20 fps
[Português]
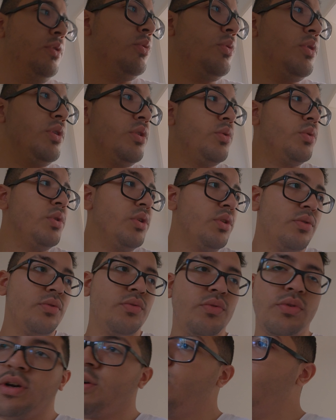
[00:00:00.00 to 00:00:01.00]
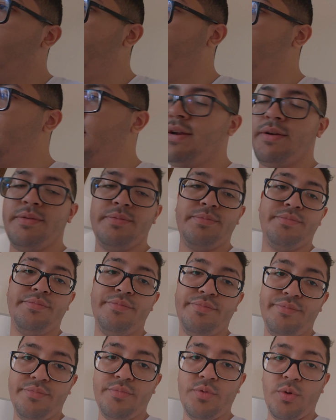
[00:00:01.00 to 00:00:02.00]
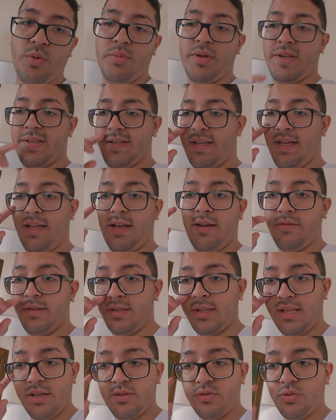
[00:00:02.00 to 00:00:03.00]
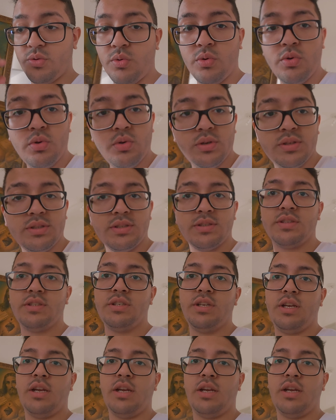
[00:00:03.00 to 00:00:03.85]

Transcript: Enquanto isso, vou agora começar a levantar as coisas,